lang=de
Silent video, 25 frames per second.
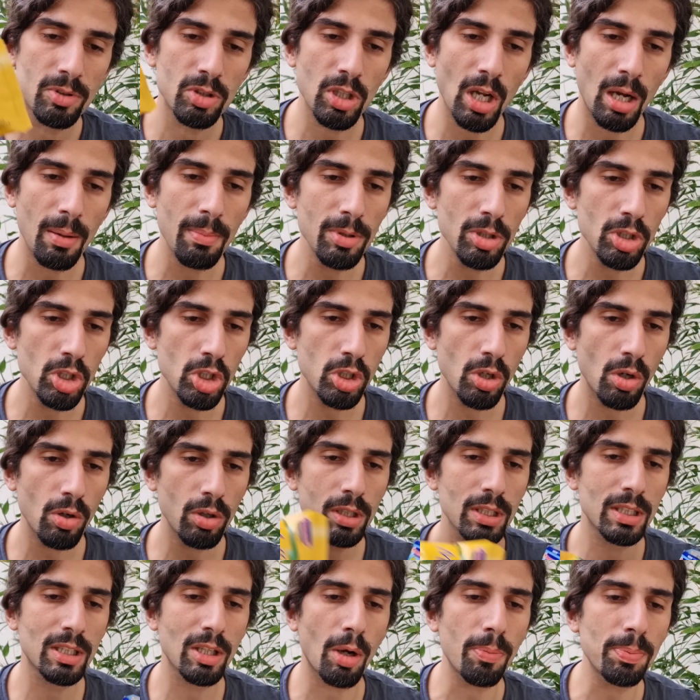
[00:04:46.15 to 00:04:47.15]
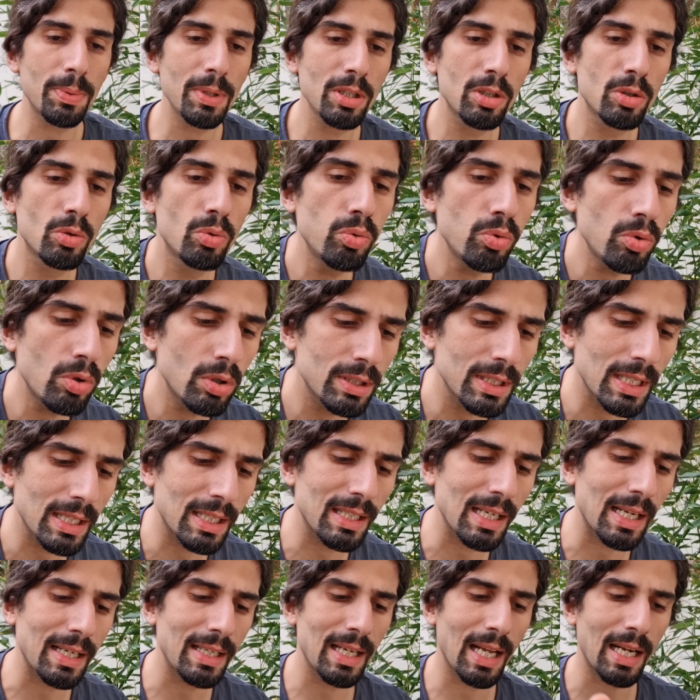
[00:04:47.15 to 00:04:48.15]
Double Shock. Ich glaube, den Kuchen, den
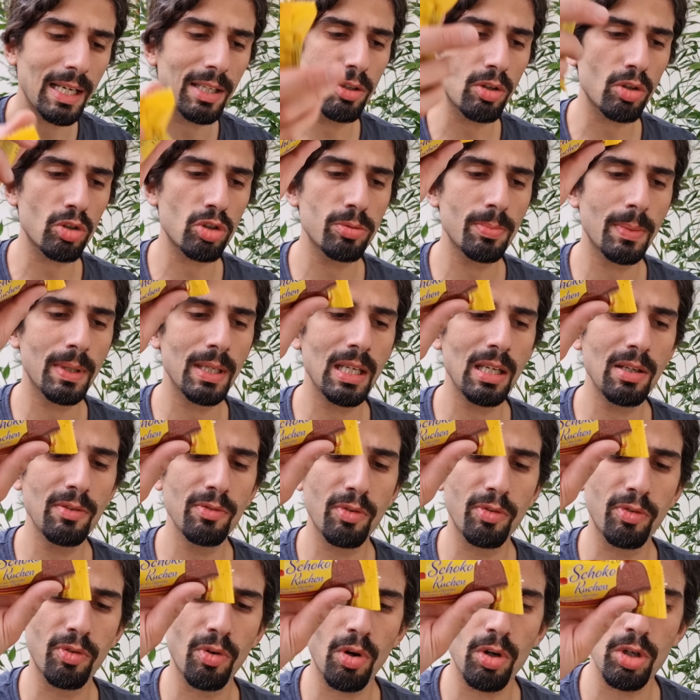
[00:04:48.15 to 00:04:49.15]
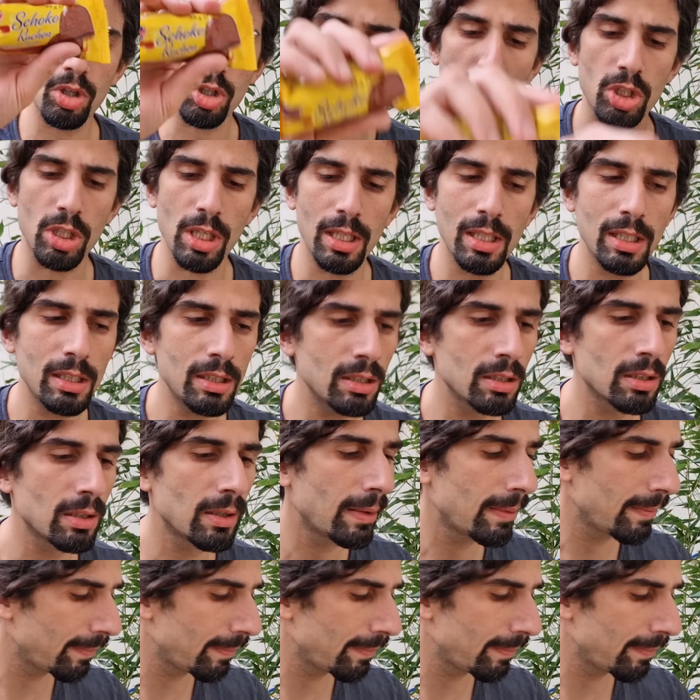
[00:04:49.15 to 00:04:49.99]
kleinen, den hatte ich auch schon mal irgendwo vorgestellt.